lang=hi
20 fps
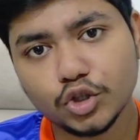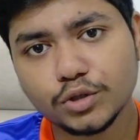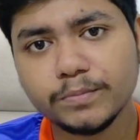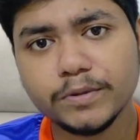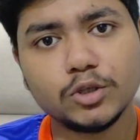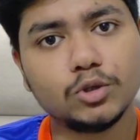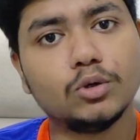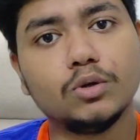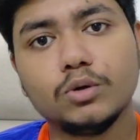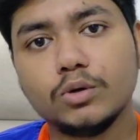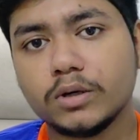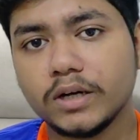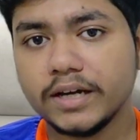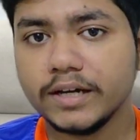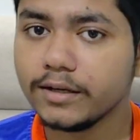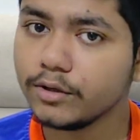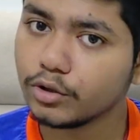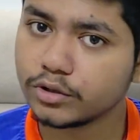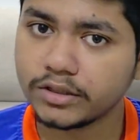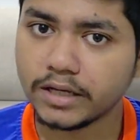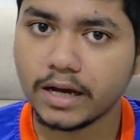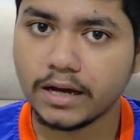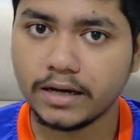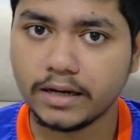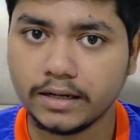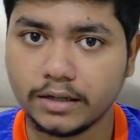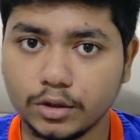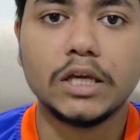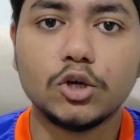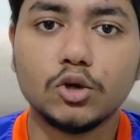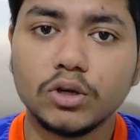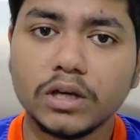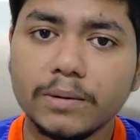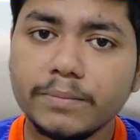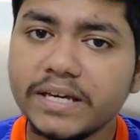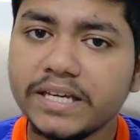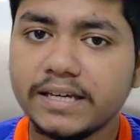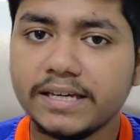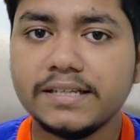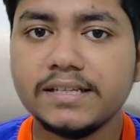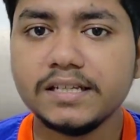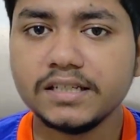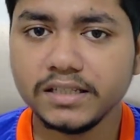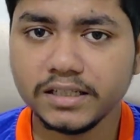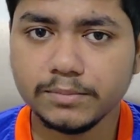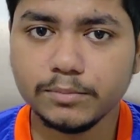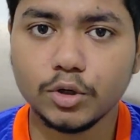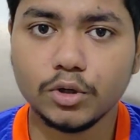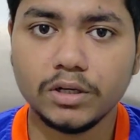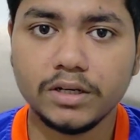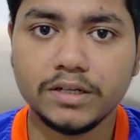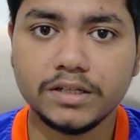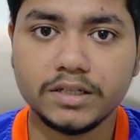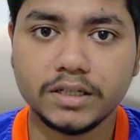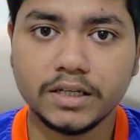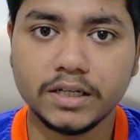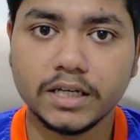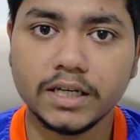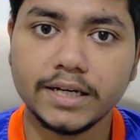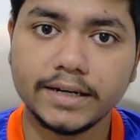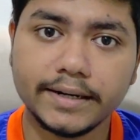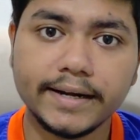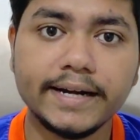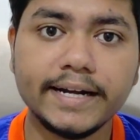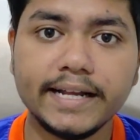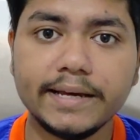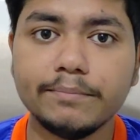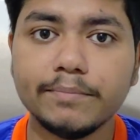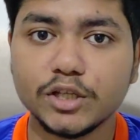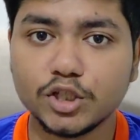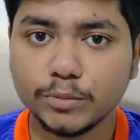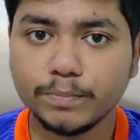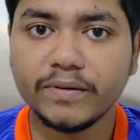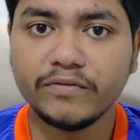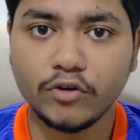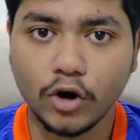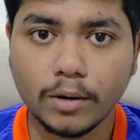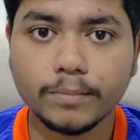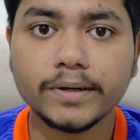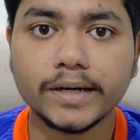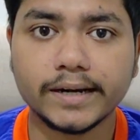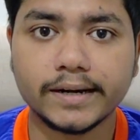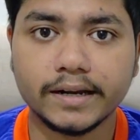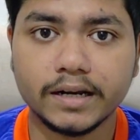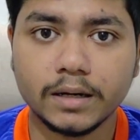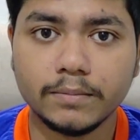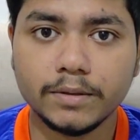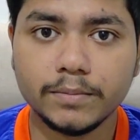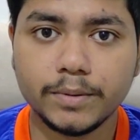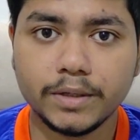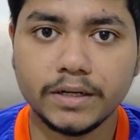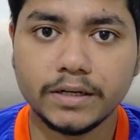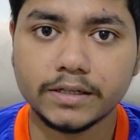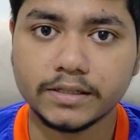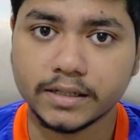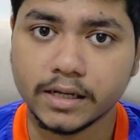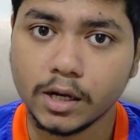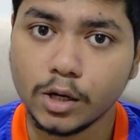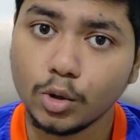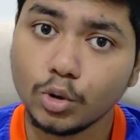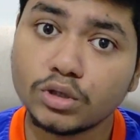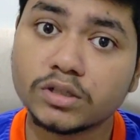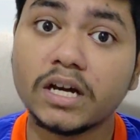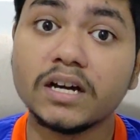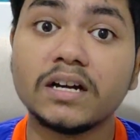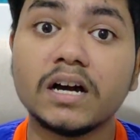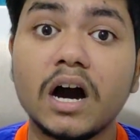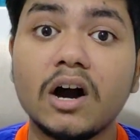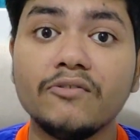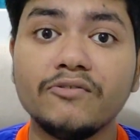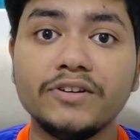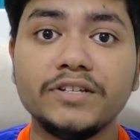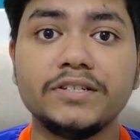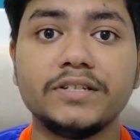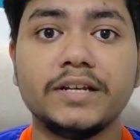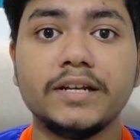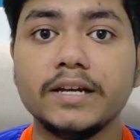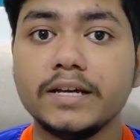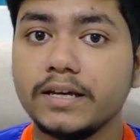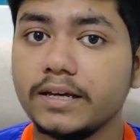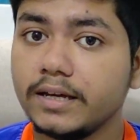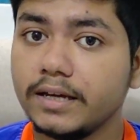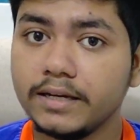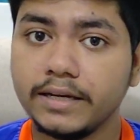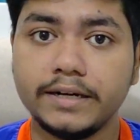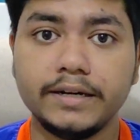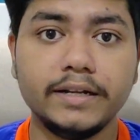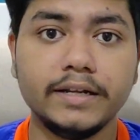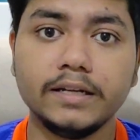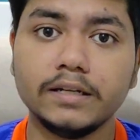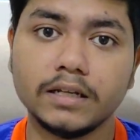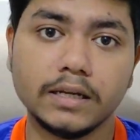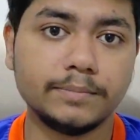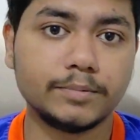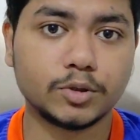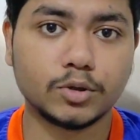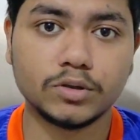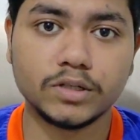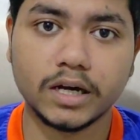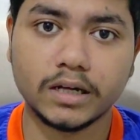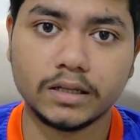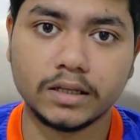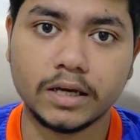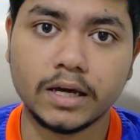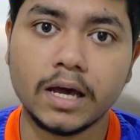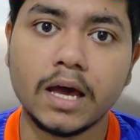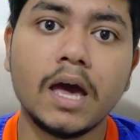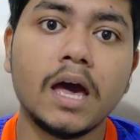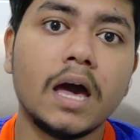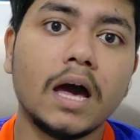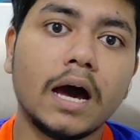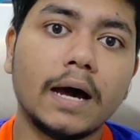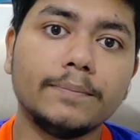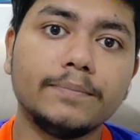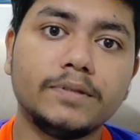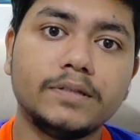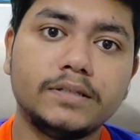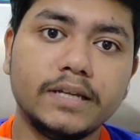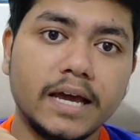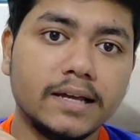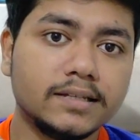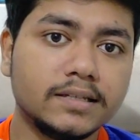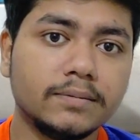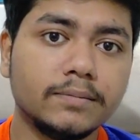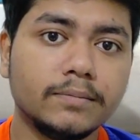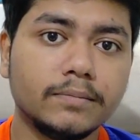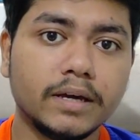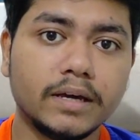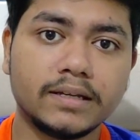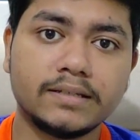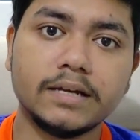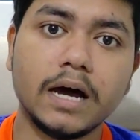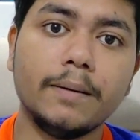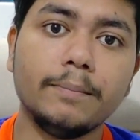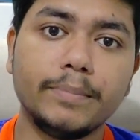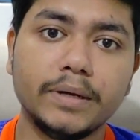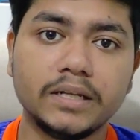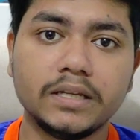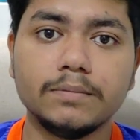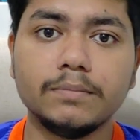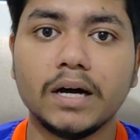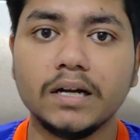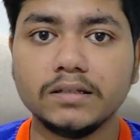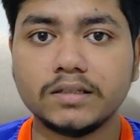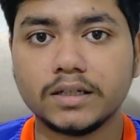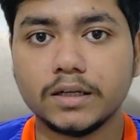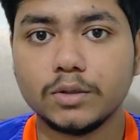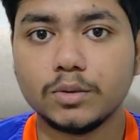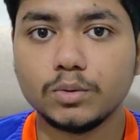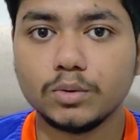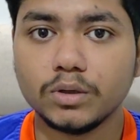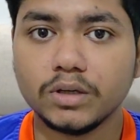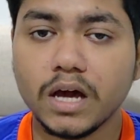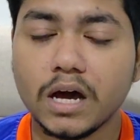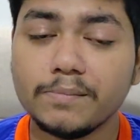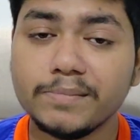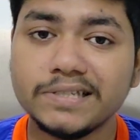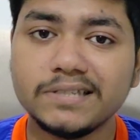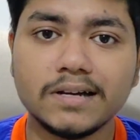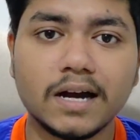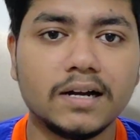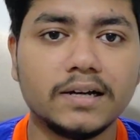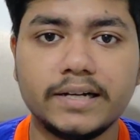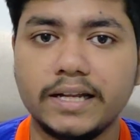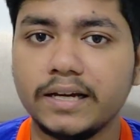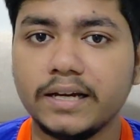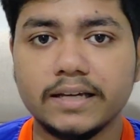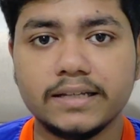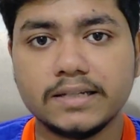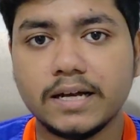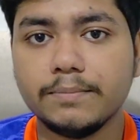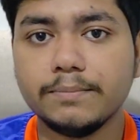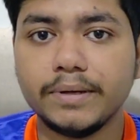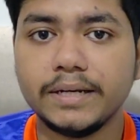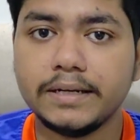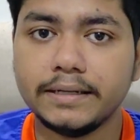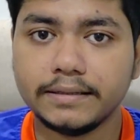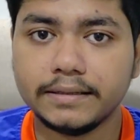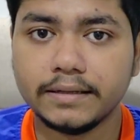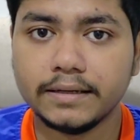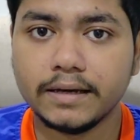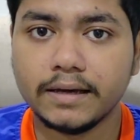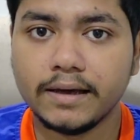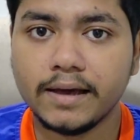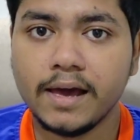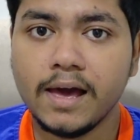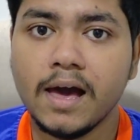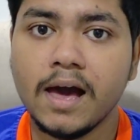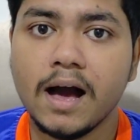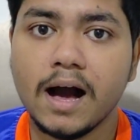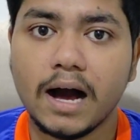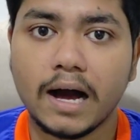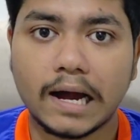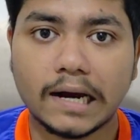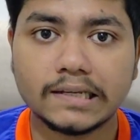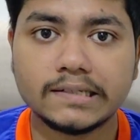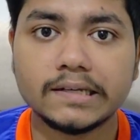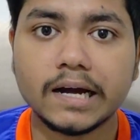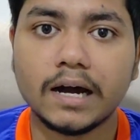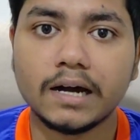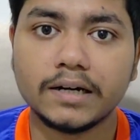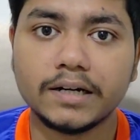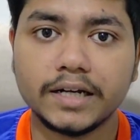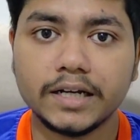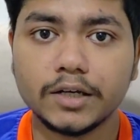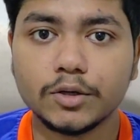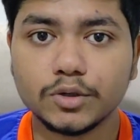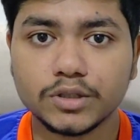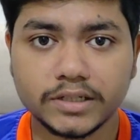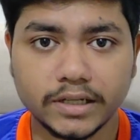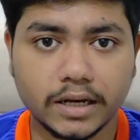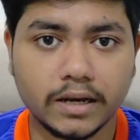तो उसमें दोनों का ही नुकसान है क्योंकि हमें ये चीज़ नहीं भूलनी चाहिए कि इंडियन टीम में जो परफॉर्म कर रहे हैं ना अभी प्लेयर्स उसका काफ़ी श्रेय इन इंडियन क्लब्स को जाता है अब जैसे एग्जाम्पल की बात करूँ तो यहाँ पे चांगटे का एग्जाम्पल लेते हैं अगर चांगटे को